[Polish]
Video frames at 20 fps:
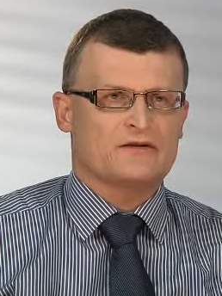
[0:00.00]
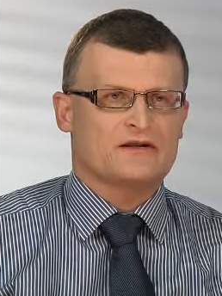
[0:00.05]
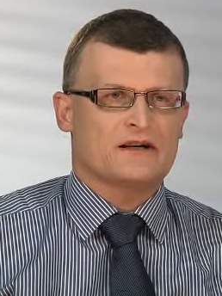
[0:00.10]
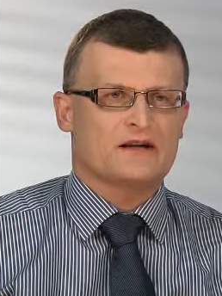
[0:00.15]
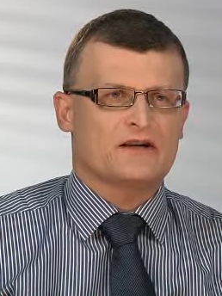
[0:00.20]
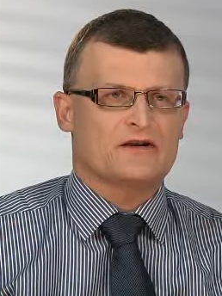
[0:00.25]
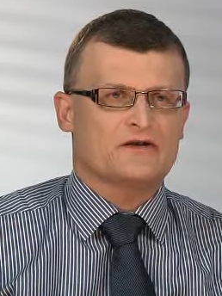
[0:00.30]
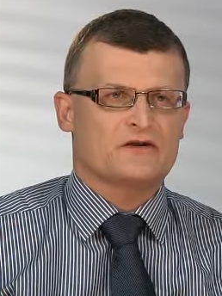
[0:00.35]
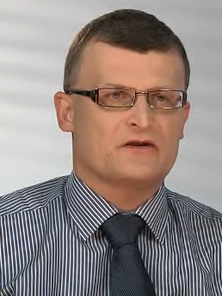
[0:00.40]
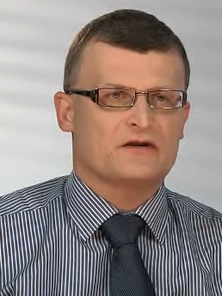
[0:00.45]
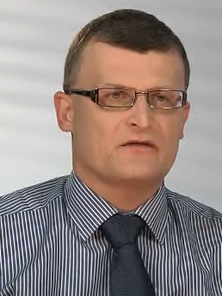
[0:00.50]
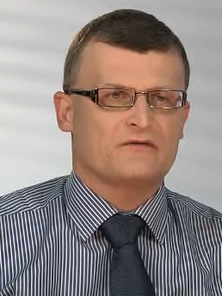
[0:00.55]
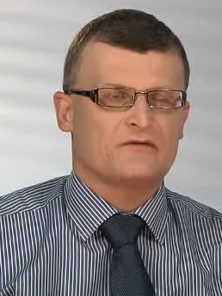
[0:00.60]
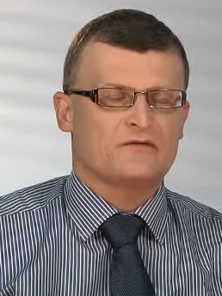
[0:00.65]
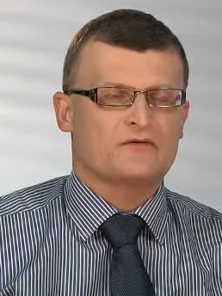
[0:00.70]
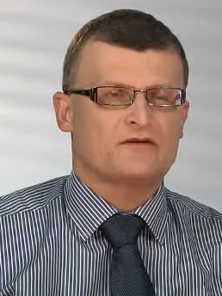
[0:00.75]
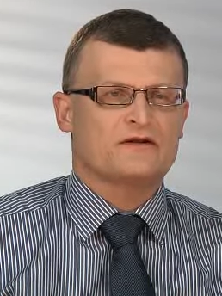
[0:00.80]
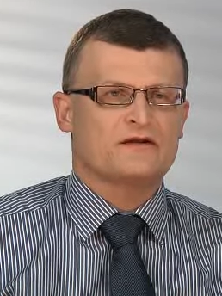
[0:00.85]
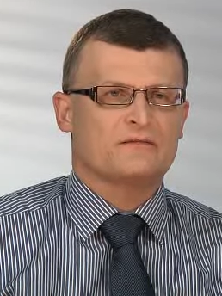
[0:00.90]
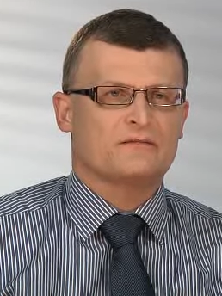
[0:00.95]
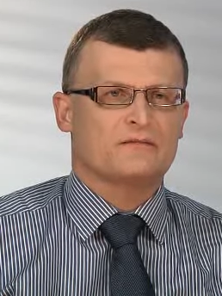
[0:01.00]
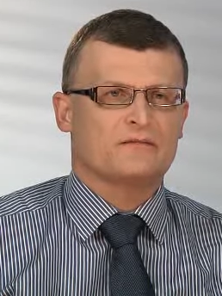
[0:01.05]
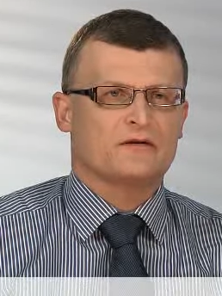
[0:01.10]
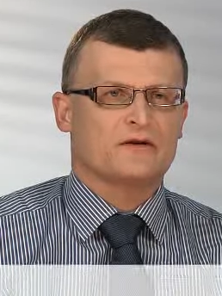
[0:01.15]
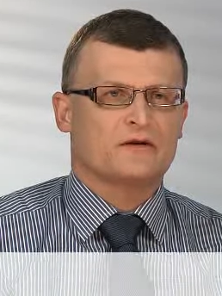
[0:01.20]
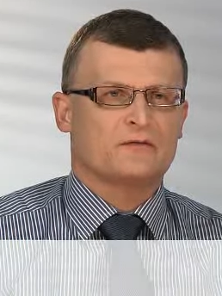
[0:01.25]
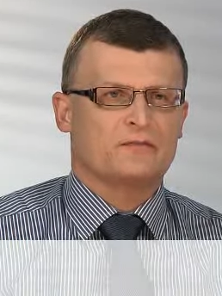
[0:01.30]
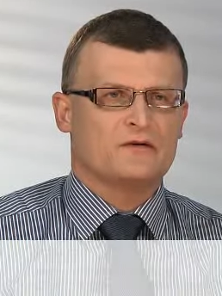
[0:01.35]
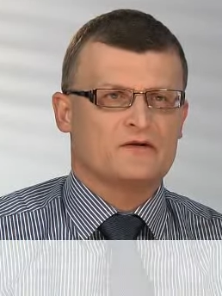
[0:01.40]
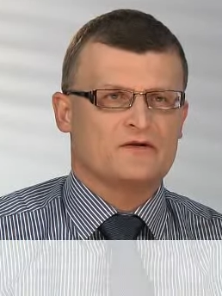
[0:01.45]
zakażenia wirusem
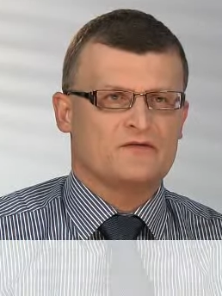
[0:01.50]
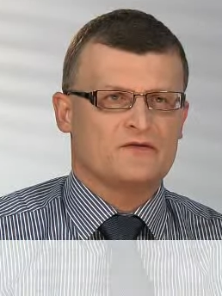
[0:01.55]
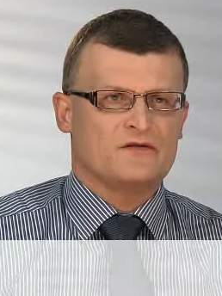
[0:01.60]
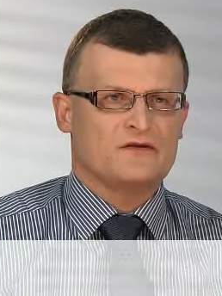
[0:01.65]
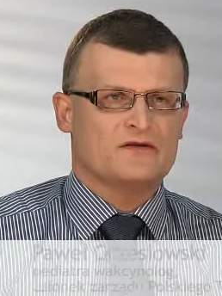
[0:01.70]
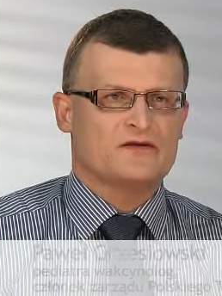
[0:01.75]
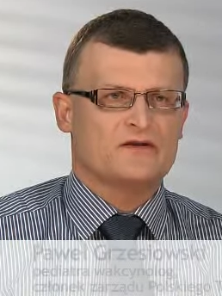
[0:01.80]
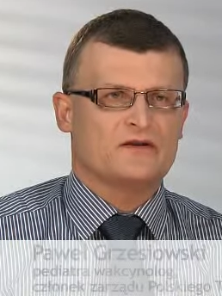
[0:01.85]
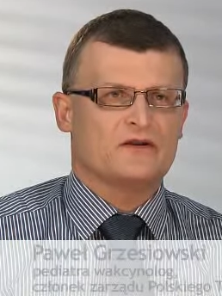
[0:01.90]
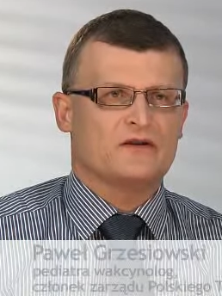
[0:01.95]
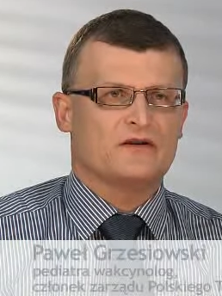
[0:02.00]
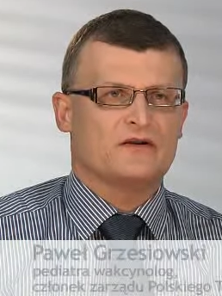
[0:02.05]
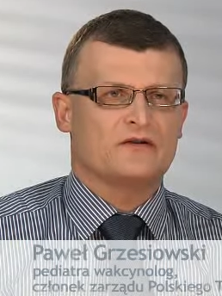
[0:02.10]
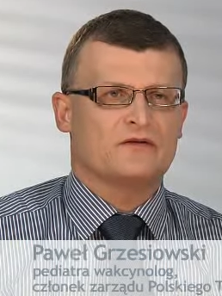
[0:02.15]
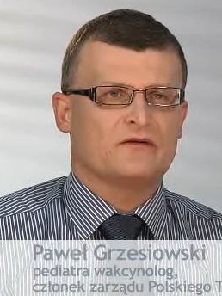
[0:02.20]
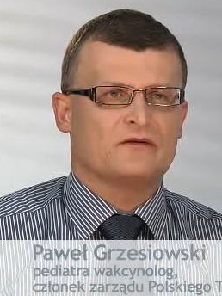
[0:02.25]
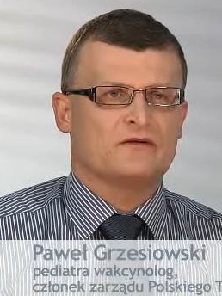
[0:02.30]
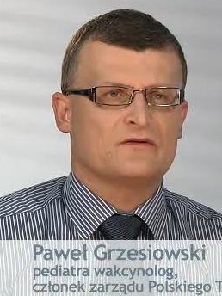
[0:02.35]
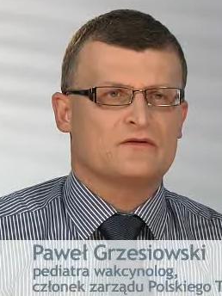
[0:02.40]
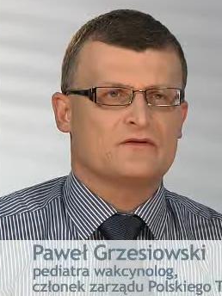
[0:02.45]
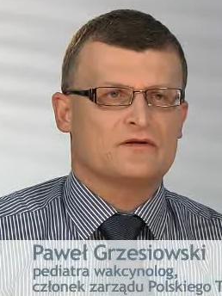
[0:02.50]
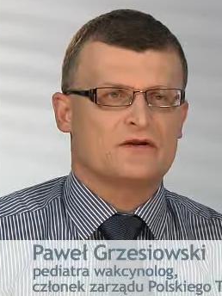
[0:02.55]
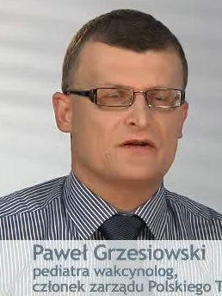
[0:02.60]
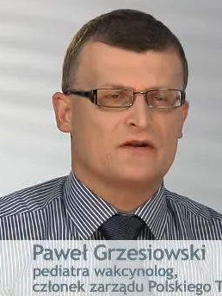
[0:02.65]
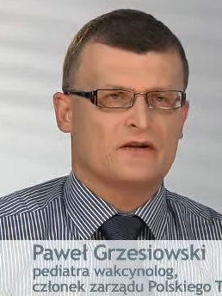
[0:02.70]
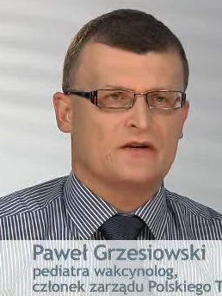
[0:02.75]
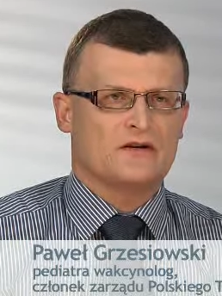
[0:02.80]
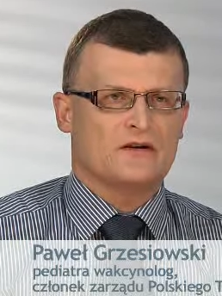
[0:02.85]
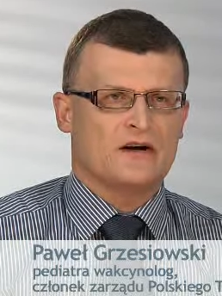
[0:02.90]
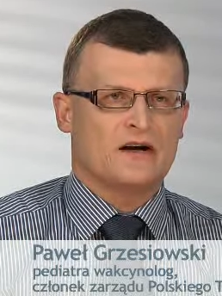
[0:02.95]
grypy świńskiej
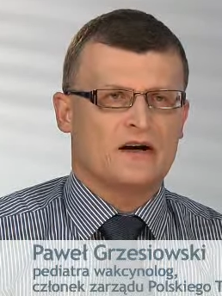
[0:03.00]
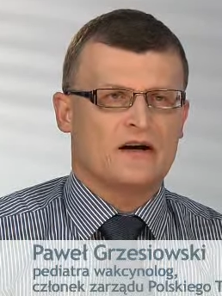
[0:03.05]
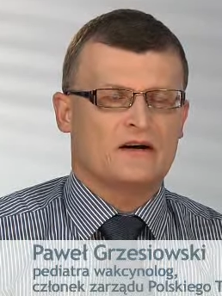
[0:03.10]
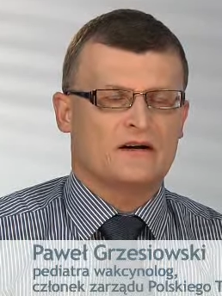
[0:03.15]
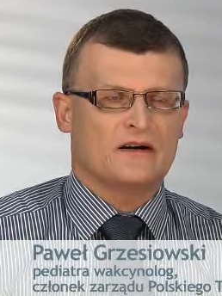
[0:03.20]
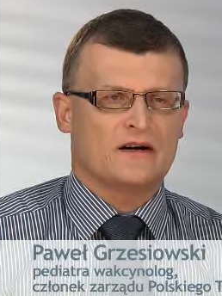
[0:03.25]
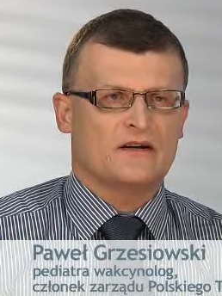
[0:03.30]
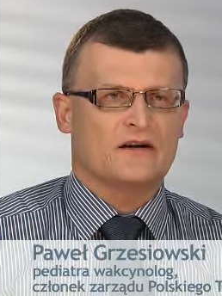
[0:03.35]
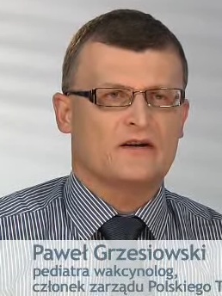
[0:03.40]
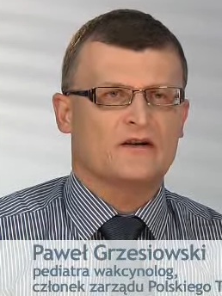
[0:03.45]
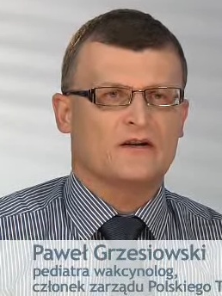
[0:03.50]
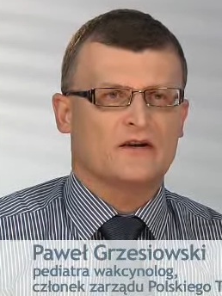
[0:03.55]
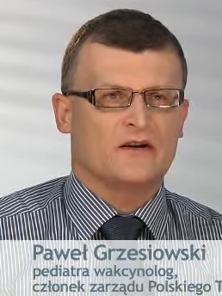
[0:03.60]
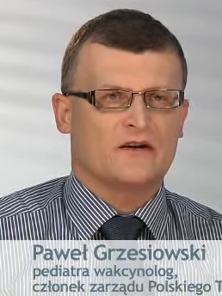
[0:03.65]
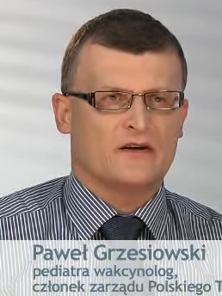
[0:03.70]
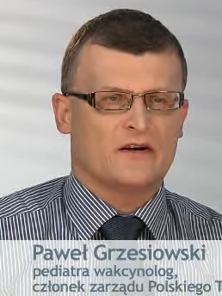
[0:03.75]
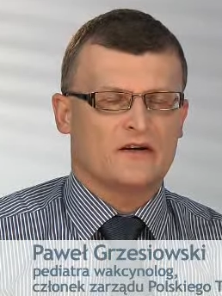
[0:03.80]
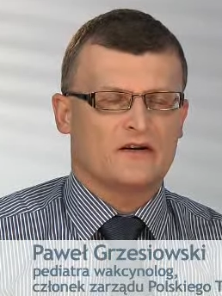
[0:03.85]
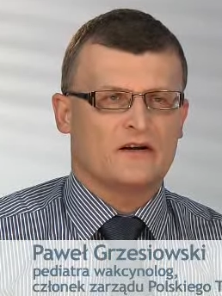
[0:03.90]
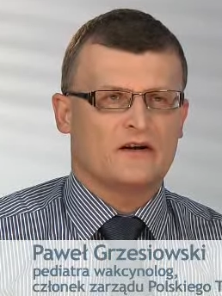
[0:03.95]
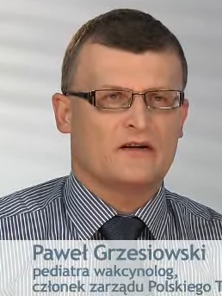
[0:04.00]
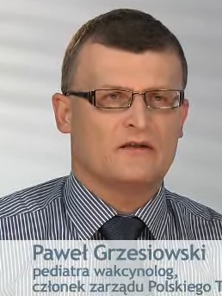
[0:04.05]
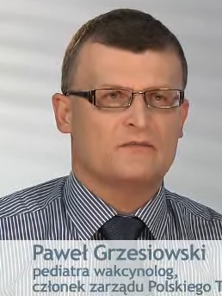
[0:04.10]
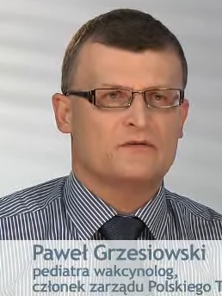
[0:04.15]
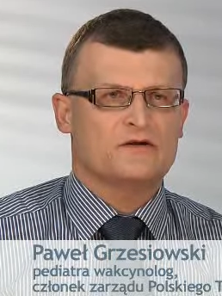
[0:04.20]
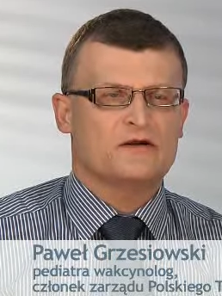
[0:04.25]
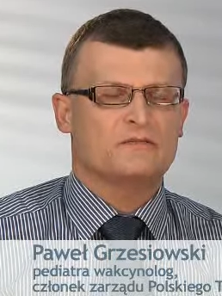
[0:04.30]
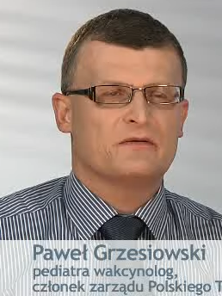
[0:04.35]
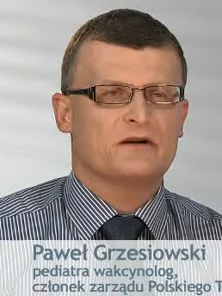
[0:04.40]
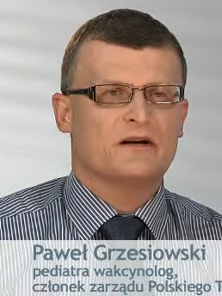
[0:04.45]
czyli AH1N1,
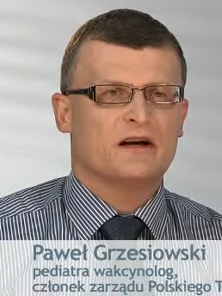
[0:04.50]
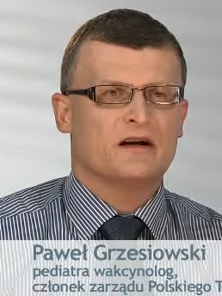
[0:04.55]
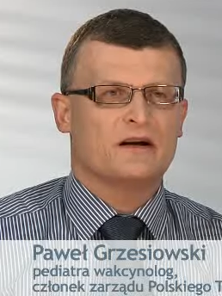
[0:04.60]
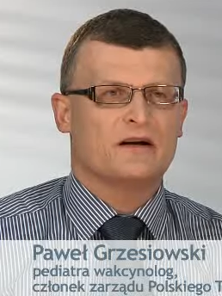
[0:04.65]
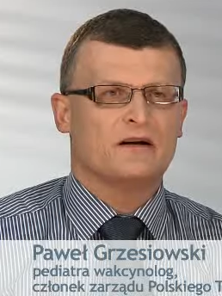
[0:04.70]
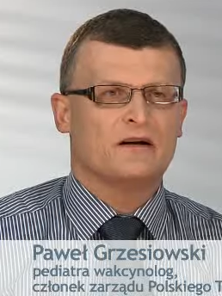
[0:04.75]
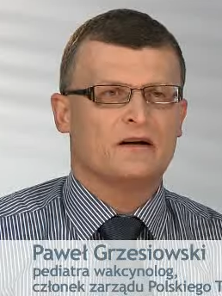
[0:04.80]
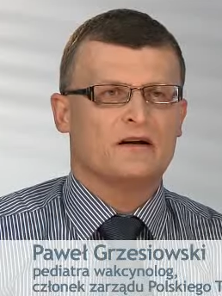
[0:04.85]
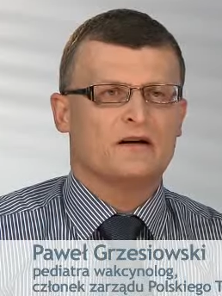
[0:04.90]
przebiega